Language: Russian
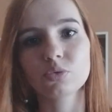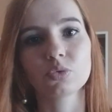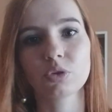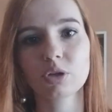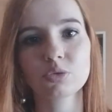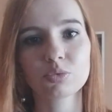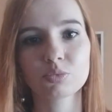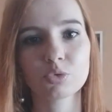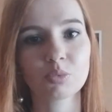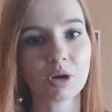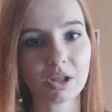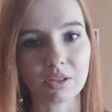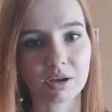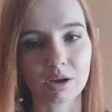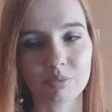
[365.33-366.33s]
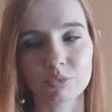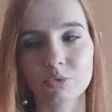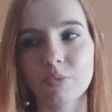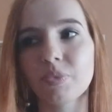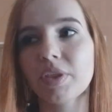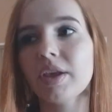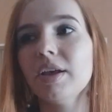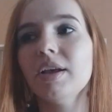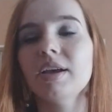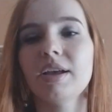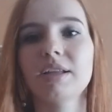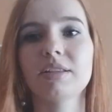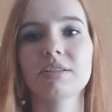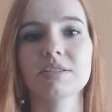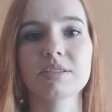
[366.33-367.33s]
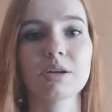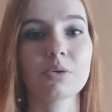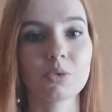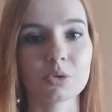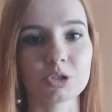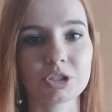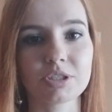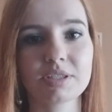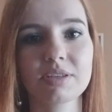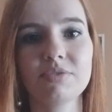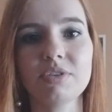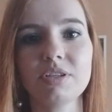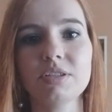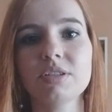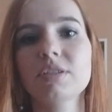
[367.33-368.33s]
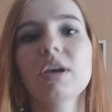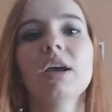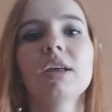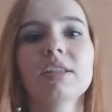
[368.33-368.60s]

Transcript: Но ну, я думаю, мало кому это захочется видеть.